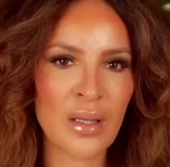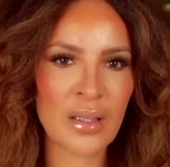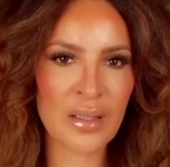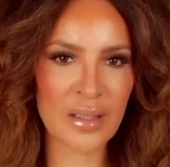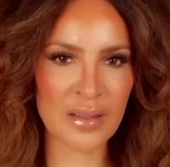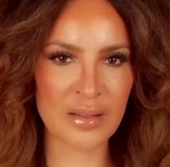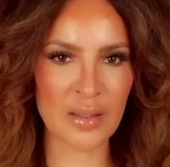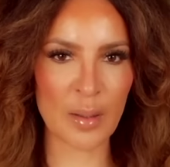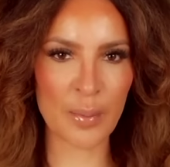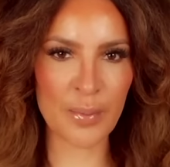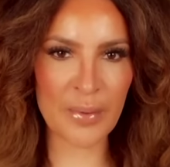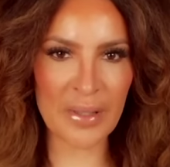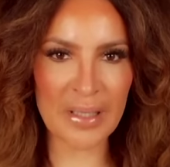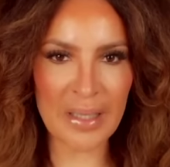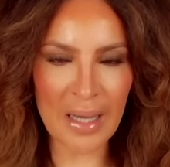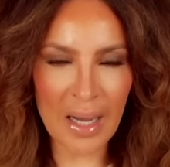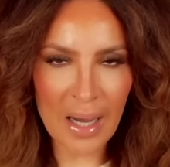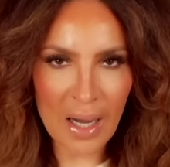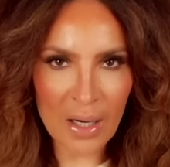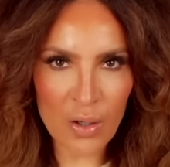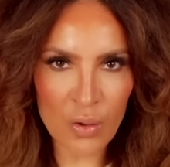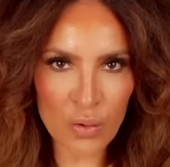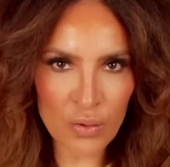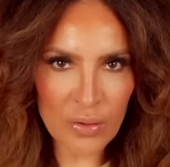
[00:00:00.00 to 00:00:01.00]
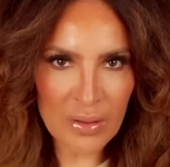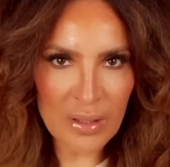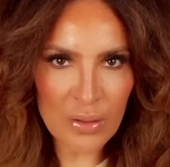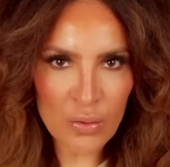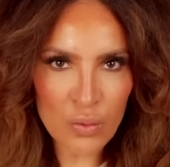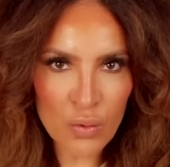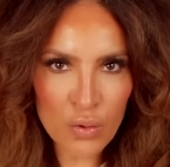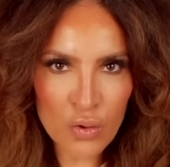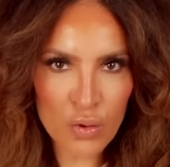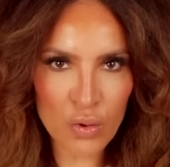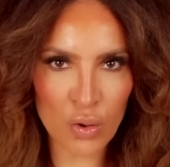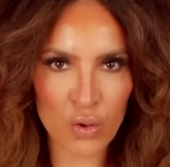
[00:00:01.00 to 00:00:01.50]
qui s'applique à compter
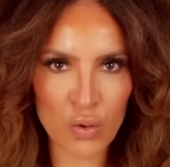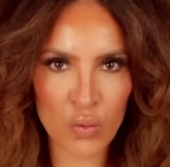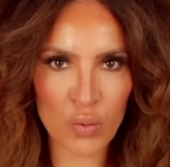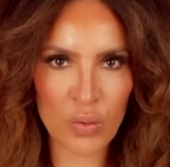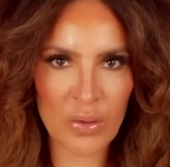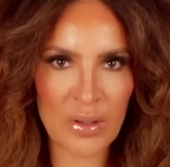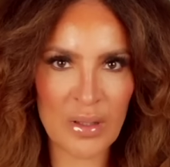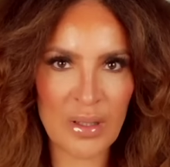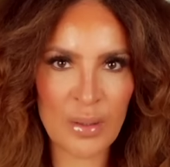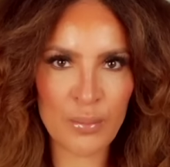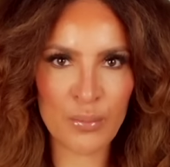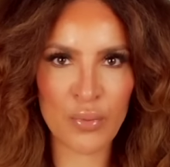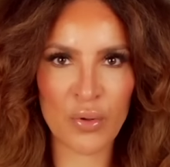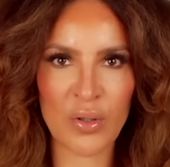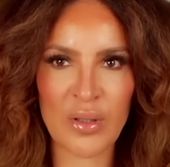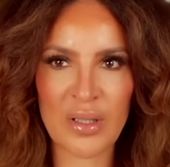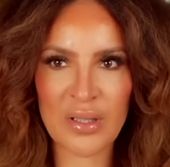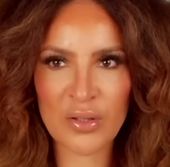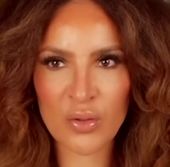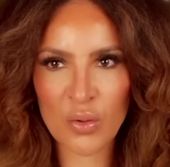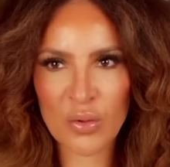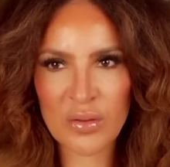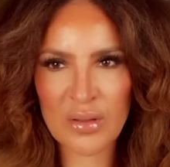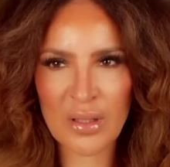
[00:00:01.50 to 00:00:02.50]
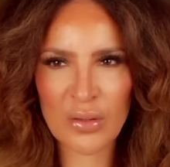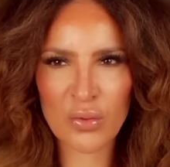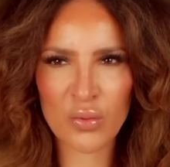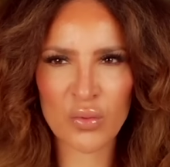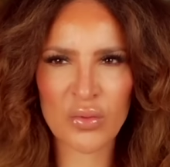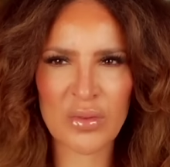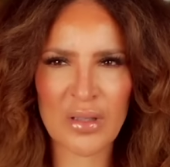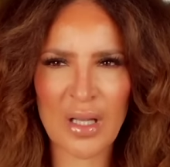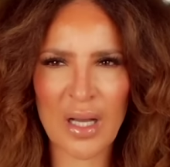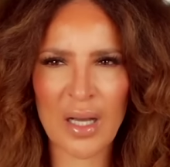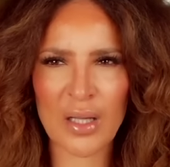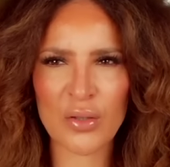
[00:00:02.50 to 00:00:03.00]
d'aujourd'hui pour les
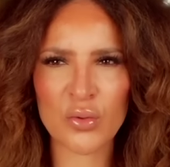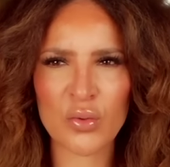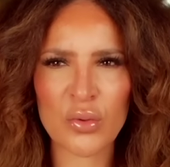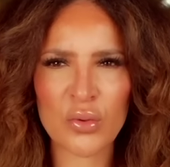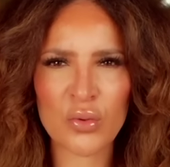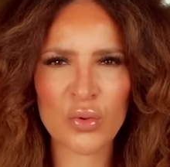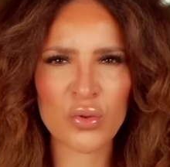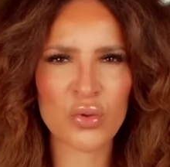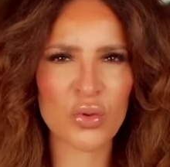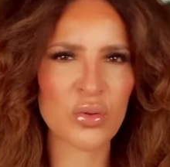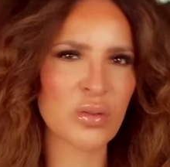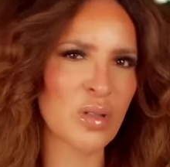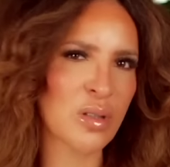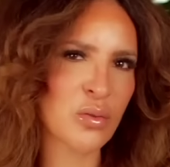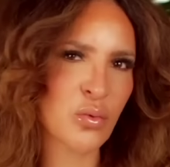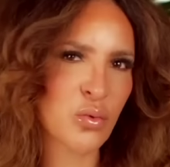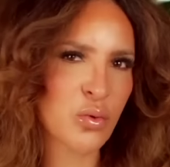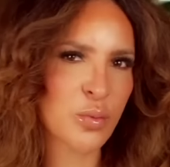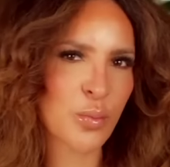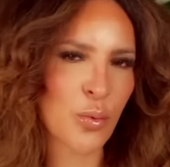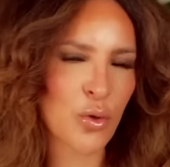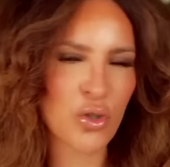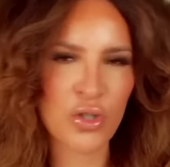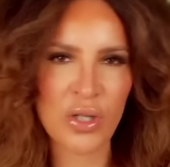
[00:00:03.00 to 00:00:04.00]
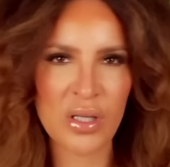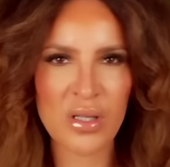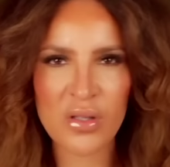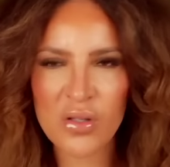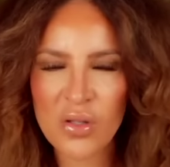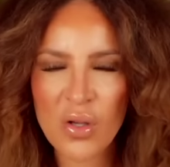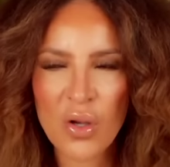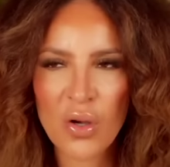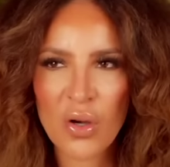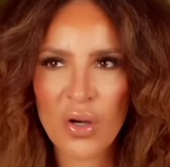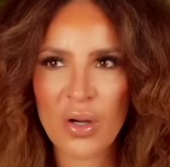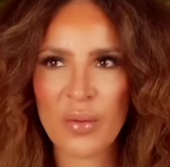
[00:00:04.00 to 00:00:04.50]
72-48 ou 72
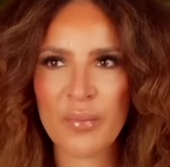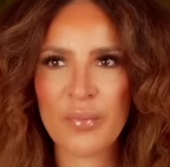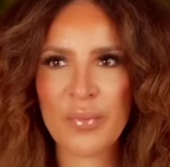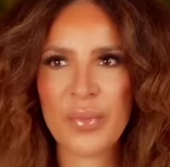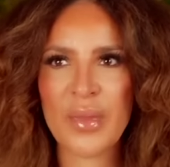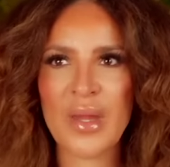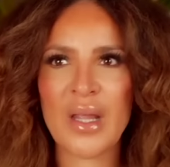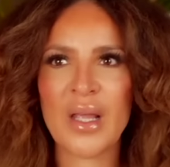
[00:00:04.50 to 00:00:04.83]
prochaines heures